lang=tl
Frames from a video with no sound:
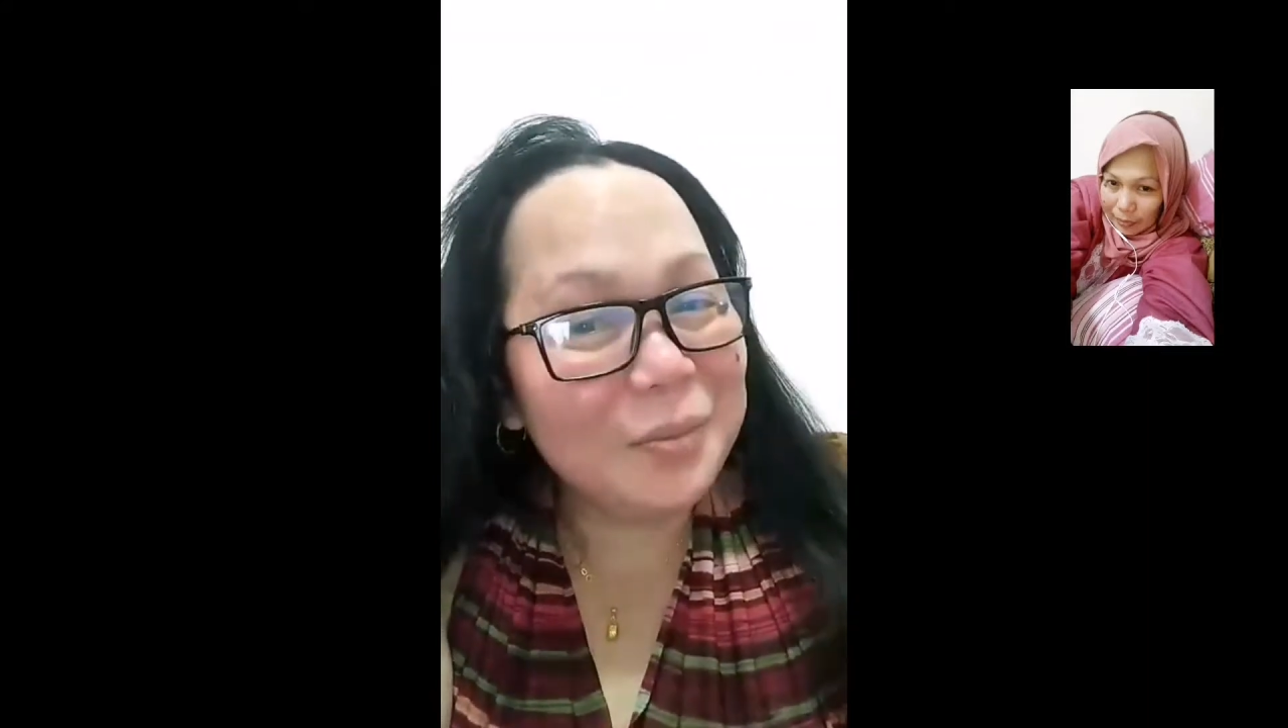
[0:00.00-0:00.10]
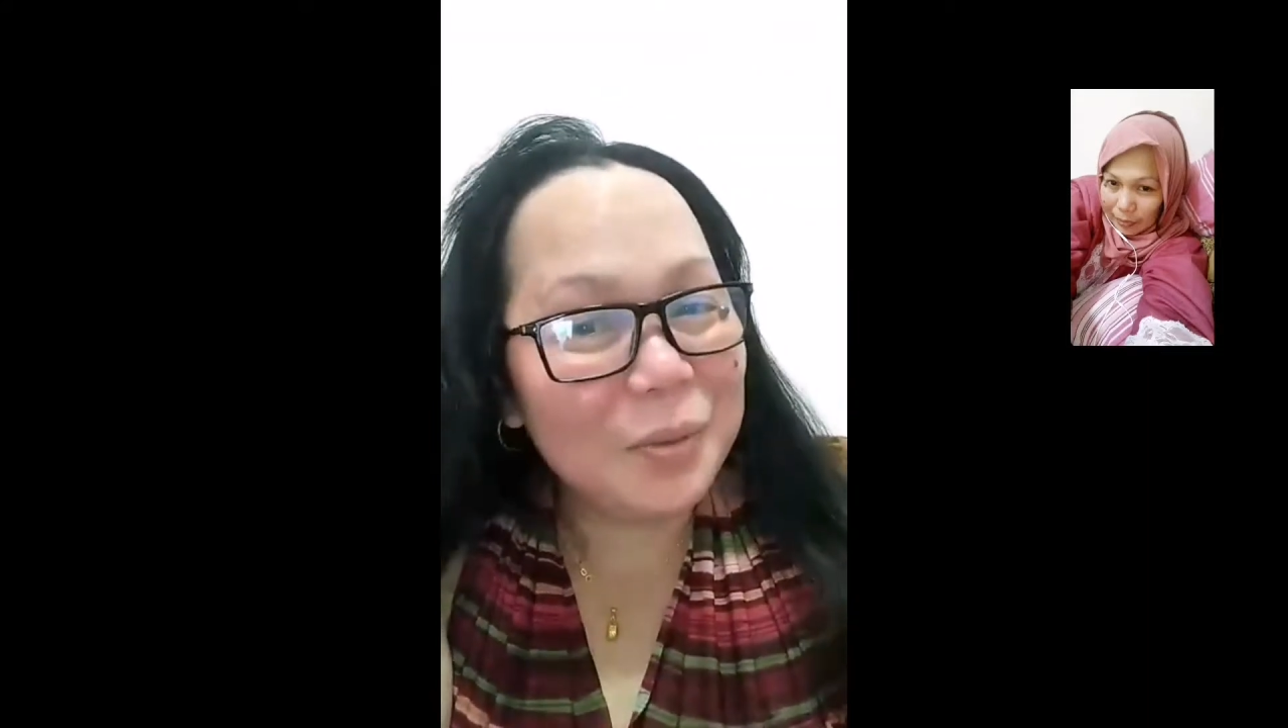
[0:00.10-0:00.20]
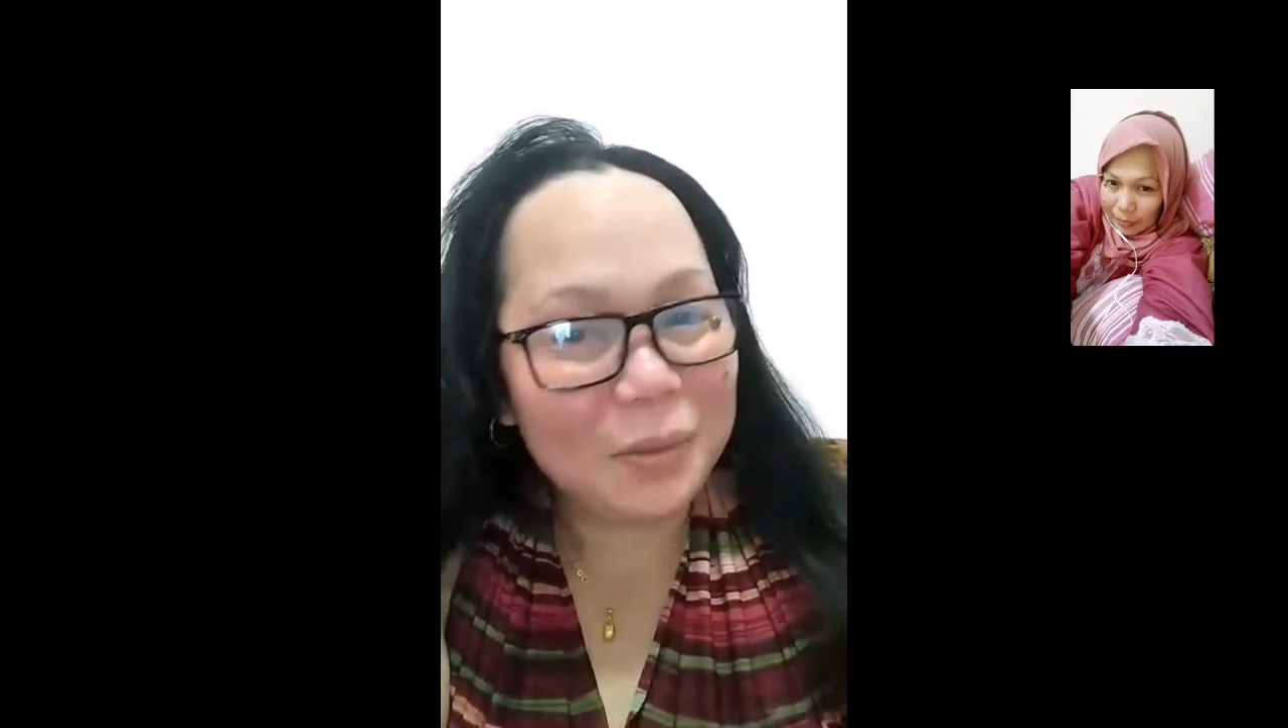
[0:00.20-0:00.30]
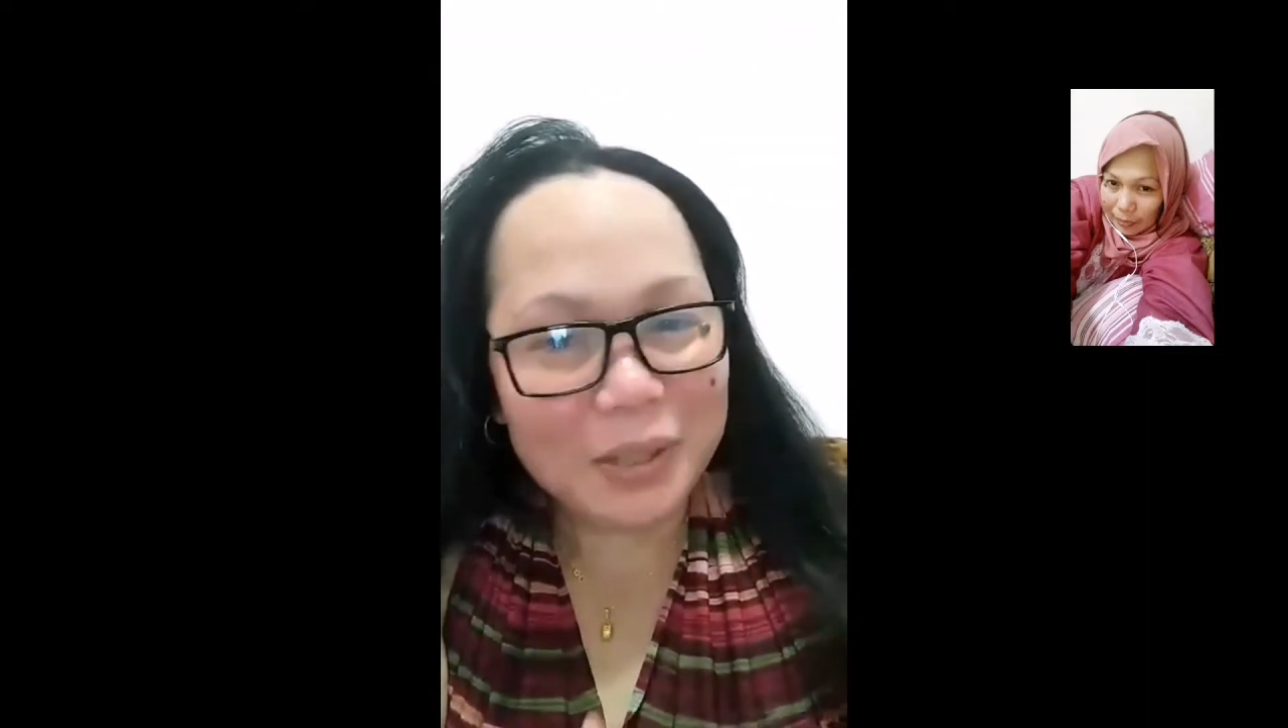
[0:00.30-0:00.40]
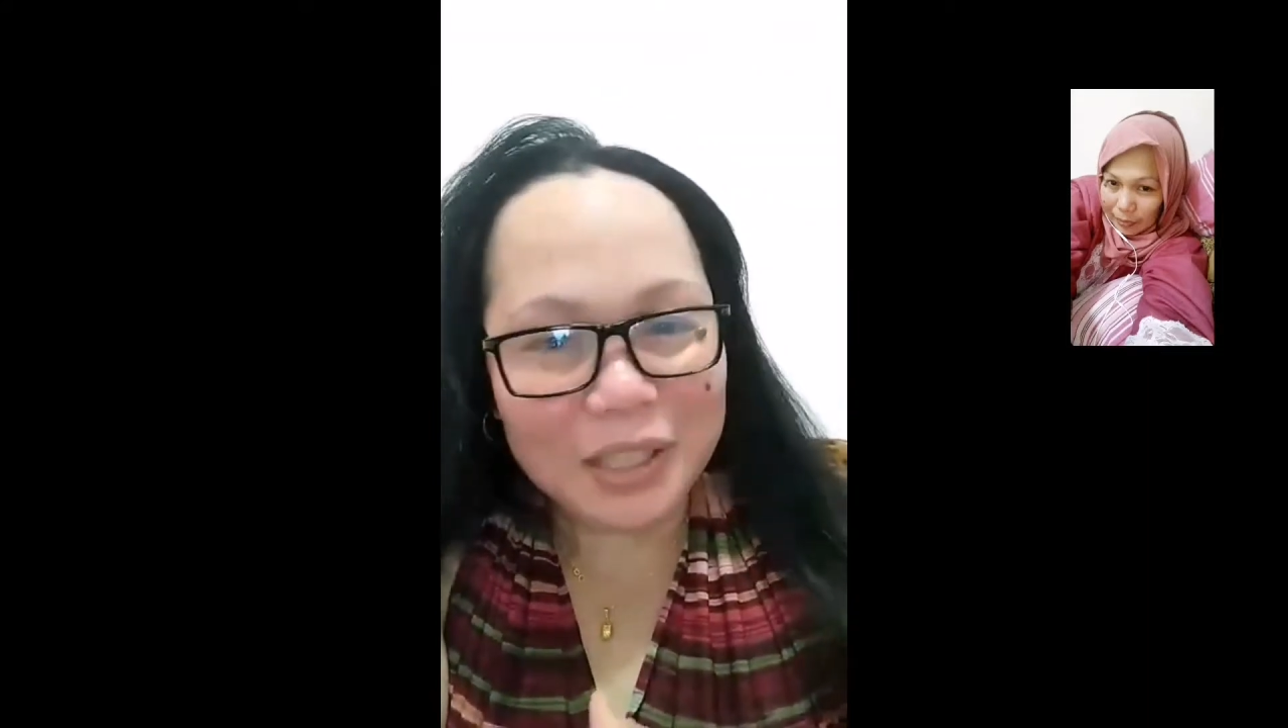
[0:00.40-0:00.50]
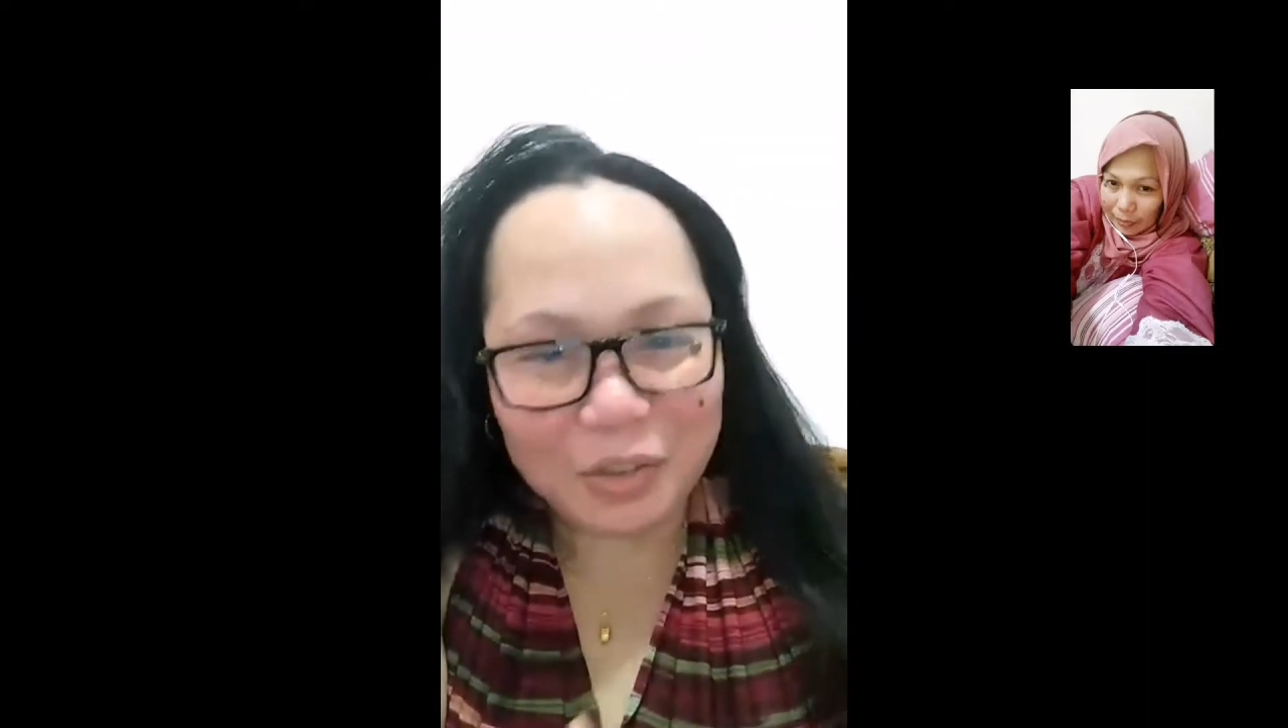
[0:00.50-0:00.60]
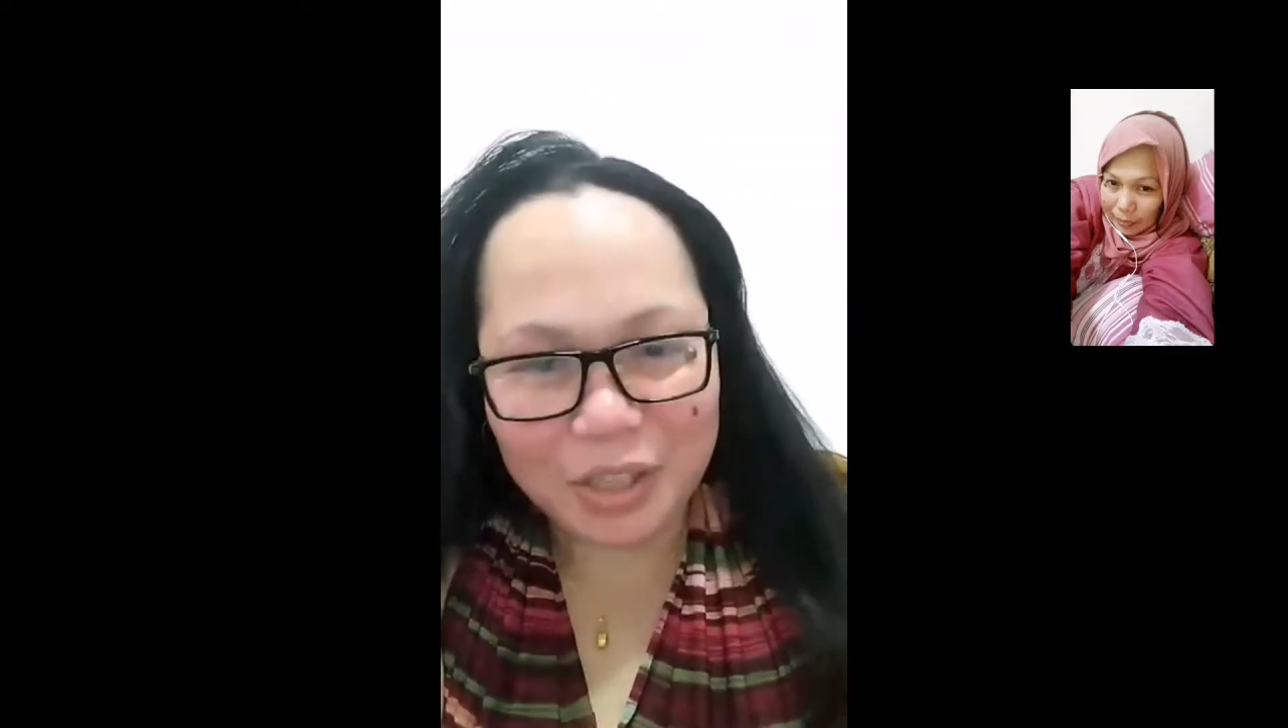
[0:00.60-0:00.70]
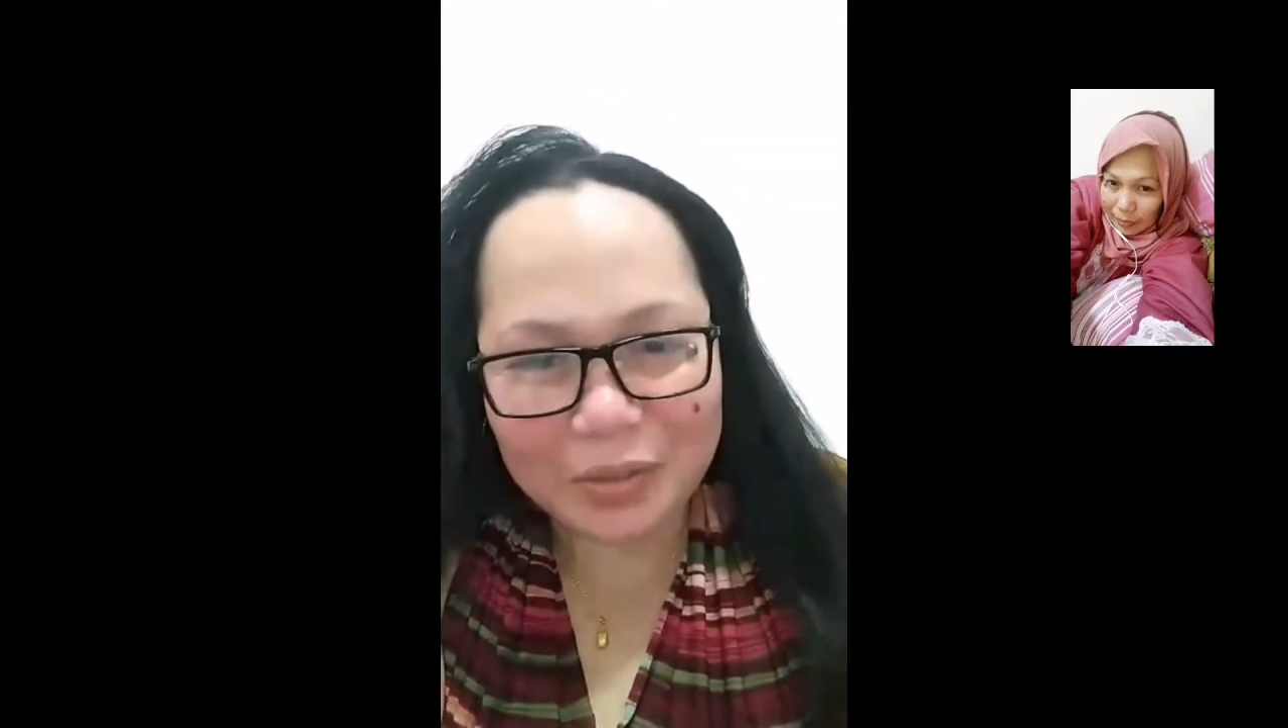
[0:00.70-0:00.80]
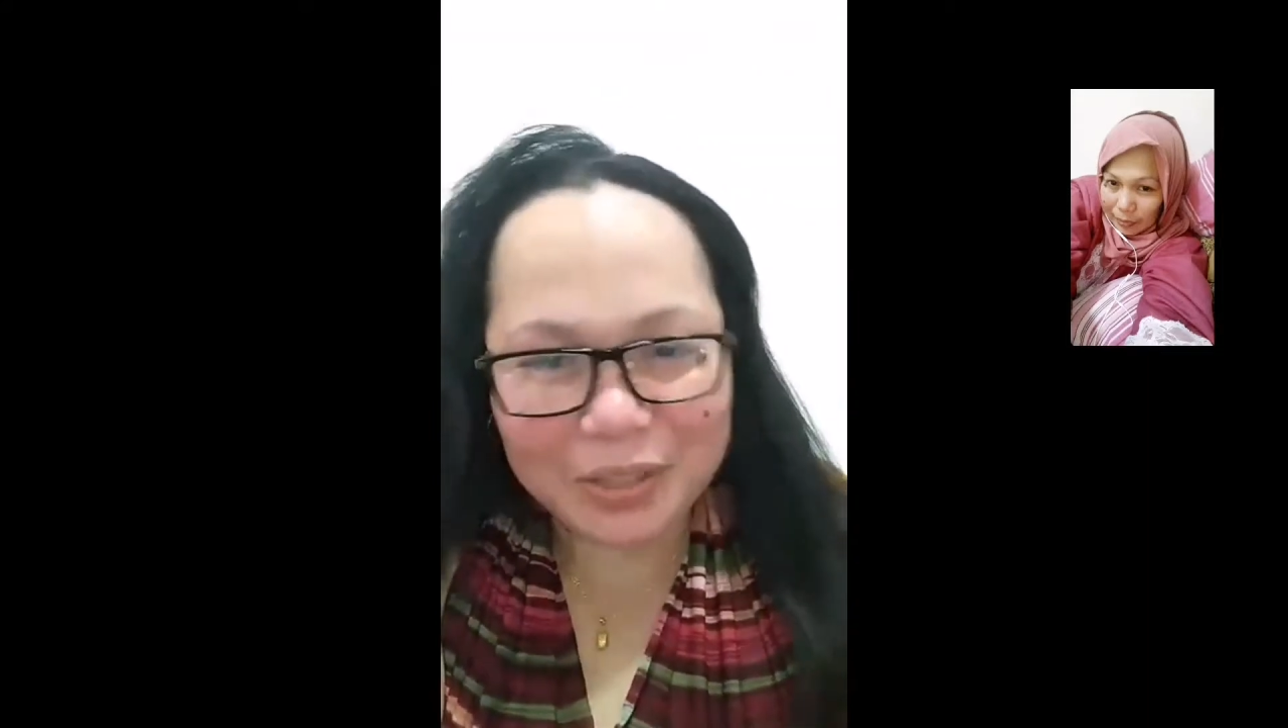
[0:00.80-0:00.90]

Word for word: with